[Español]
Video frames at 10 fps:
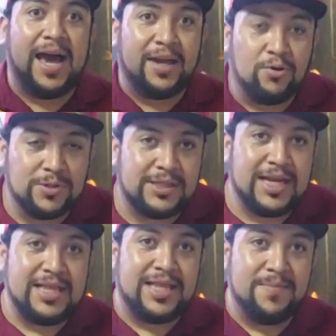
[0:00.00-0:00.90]
hay
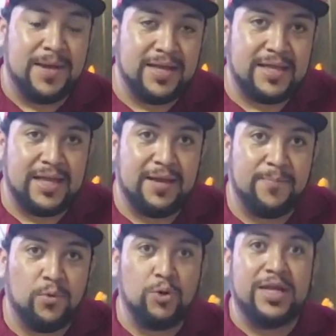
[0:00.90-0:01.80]
constantemente
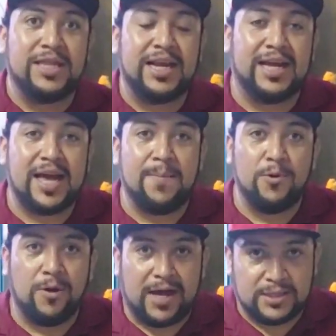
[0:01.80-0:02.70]
un
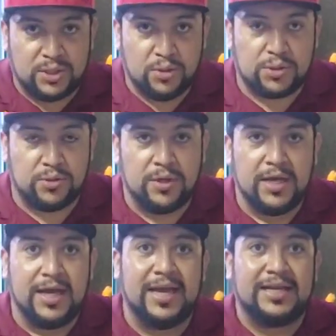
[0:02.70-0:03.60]
intercambio gaseoso
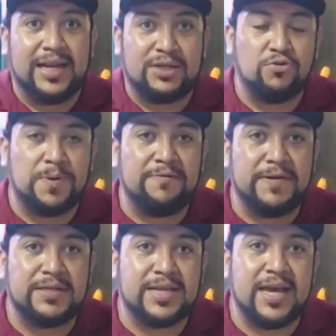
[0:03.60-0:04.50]
entre la
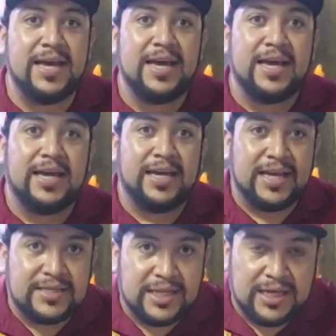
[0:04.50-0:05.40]
superficie y
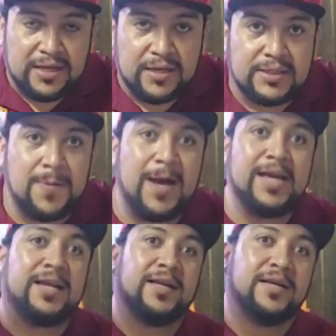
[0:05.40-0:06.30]
ese se va a
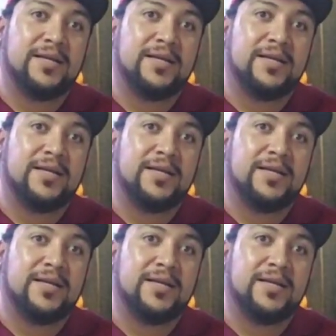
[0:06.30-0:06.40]
ir.